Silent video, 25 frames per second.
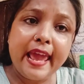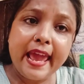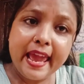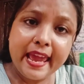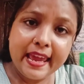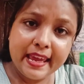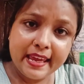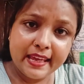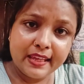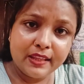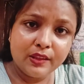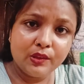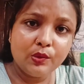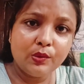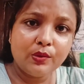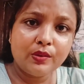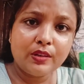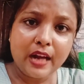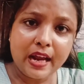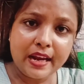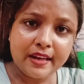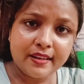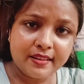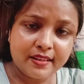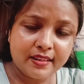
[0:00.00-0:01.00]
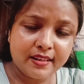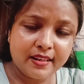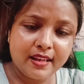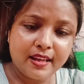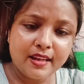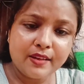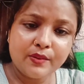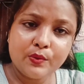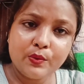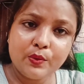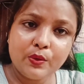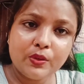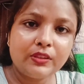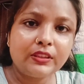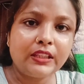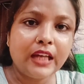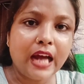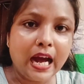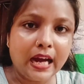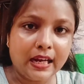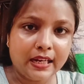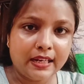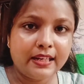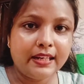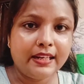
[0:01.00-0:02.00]
এই কিন্তু ক্রাইটেরিয়াগুলো
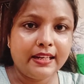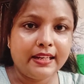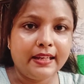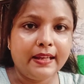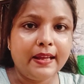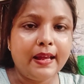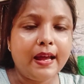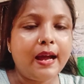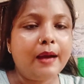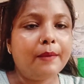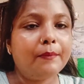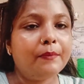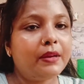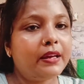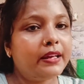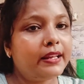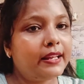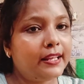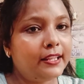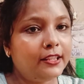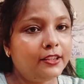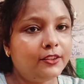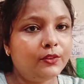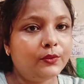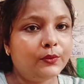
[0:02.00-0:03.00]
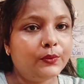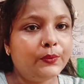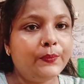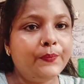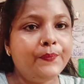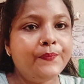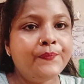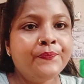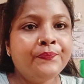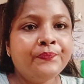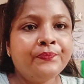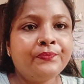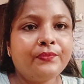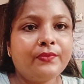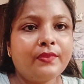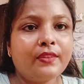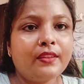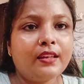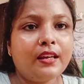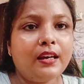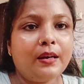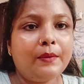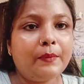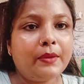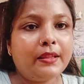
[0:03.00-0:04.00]
থাকলে আমরা কিন্তু
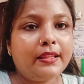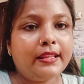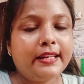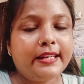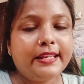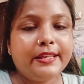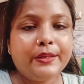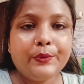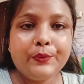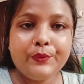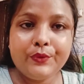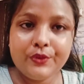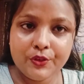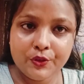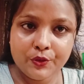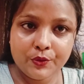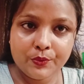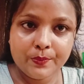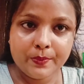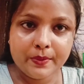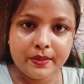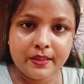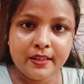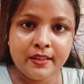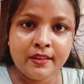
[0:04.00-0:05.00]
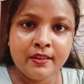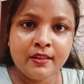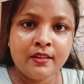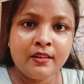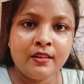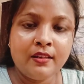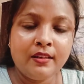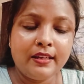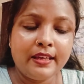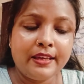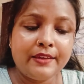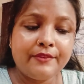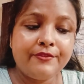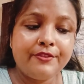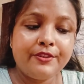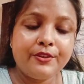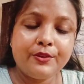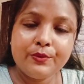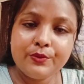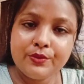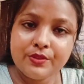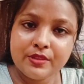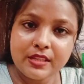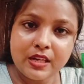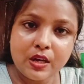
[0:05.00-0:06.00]
আমাদের ইউটিউবে এই
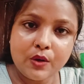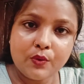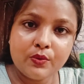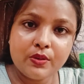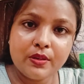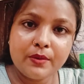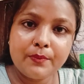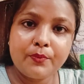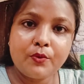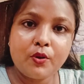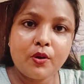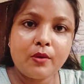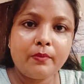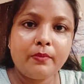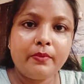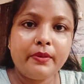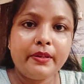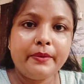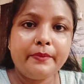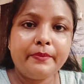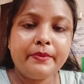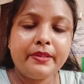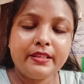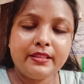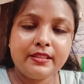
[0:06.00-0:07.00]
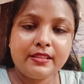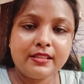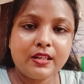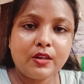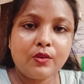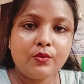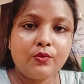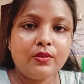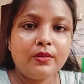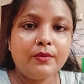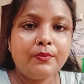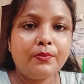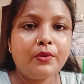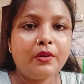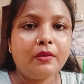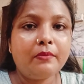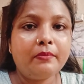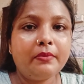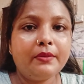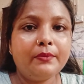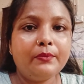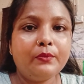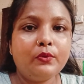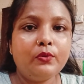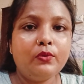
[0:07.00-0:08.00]
ভিউজ ডাউনের প্রবলেম রিচ ডাউনের
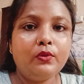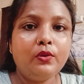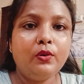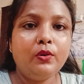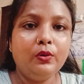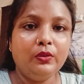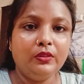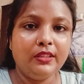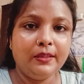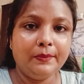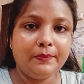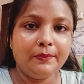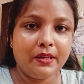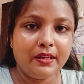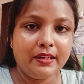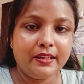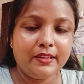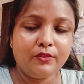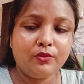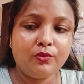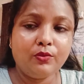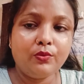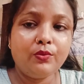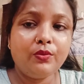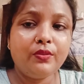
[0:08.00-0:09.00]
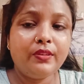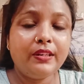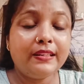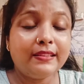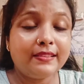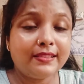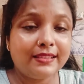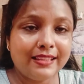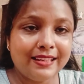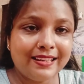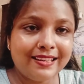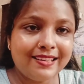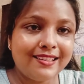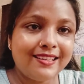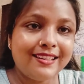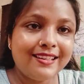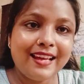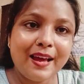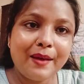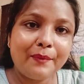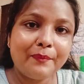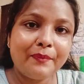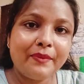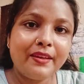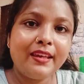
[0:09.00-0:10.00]
প্রবলেমগুলো হতে পারে তো রিসেন্টলি
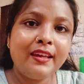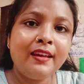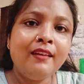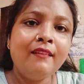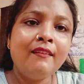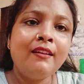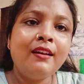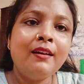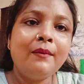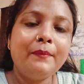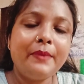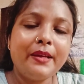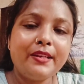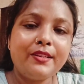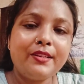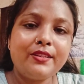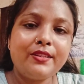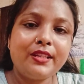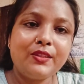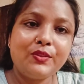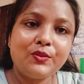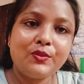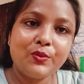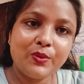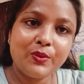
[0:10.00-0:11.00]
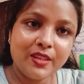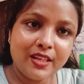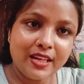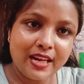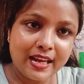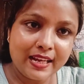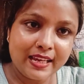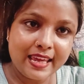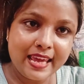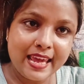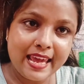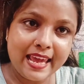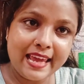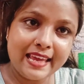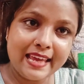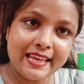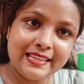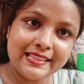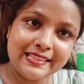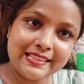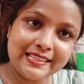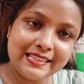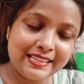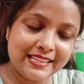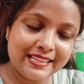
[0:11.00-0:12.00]
আমি বেশ কিছুদিন আগে এই
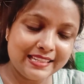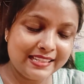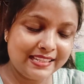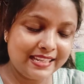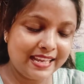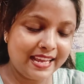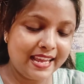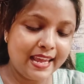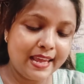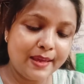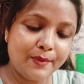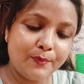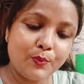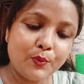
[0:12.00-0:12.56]
জিনিসটাই এই